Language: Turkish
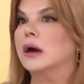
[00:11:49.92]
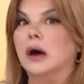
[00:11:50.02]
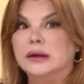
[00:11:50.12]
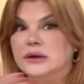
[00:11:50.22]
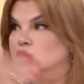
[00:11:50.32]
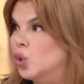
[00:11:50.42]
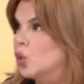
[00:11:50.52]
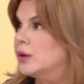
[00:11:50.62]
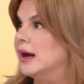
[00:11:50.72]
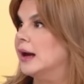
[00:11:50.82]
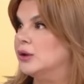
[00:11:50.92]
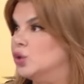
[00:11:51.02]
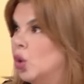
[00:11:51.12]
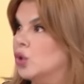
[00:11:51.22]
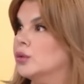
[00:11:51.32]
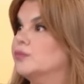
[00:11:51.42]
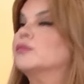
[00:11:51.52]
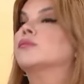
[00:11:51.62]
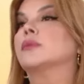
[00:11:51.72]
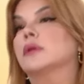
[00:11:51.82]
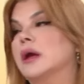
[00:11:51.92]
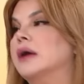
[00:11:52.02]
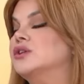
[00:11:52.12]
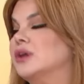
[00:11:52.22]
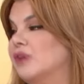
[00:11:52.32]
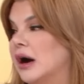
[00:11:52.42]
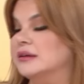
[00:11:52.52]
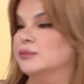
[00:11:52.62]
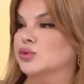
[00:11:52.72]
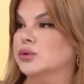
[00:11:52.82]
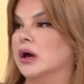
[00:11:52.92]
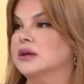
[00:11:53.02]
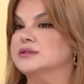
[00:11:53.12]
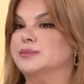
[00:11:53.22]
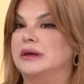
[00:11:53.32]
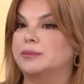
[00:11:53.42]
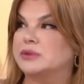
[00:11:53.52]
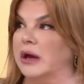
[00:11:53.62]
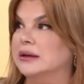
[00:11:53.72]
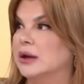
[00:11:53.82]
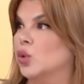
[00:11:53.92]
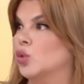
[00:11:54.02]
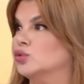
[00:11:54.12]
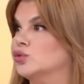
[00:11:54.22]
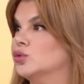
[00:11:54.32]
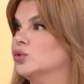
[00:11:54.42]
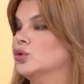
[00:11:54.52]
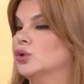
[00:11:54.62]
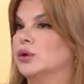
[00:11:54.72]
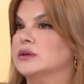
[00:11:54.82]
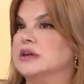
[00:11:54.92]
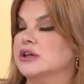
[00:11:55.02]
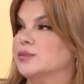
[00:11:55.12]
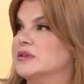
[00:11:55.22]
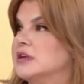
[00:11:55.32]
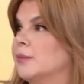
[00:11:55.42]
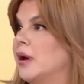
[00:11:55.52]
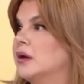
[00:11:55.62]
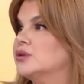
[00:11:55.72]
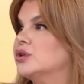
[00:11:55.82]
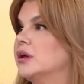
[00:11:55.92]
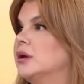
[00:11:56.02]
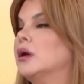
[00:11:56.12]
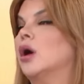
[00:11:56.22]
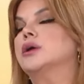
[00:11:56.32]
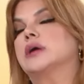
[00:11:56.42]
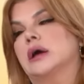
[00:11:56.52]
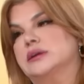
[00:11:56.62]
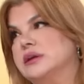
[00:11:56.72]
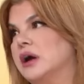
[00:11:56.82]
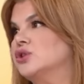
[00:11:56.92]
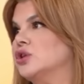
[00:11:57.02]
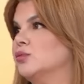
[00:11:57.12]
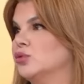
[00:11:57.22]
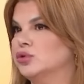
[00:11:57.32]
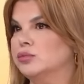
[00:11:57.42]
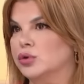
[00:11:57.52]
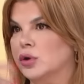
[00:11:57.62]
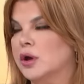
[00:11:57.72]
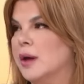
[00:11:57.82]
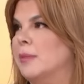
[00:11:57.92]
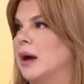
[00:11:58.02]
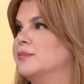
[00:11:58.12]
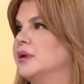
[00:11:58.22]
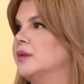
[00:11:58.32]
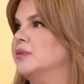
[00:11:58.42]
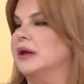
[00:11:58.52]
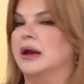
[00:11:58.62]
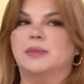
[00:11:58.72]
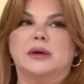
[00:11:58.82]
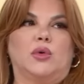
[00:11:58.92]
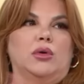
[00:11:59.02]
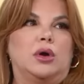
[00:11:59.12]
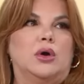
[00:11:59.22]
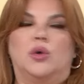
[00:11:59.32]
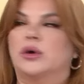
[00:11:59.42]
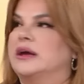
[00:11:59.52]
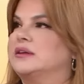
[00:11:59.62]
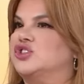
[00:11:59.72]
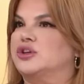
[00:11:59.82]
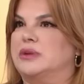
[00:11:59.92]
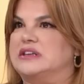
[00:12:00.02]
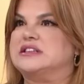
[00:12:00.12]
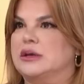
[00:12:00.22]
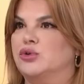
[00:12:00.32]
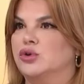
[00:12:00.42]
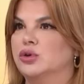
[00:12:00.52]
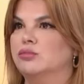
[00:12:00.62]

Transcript: Hayır yok yani Çağırmadıkları yok. için... E işe vardı bu yaz bir iptaller oldu. Saçma Yoksa sapan kendi tercih, şeyler. Hayır kendi tercihim olur mu? Için. Ben birebir yani ben oraya da çıkmayı mesela. seviyorum.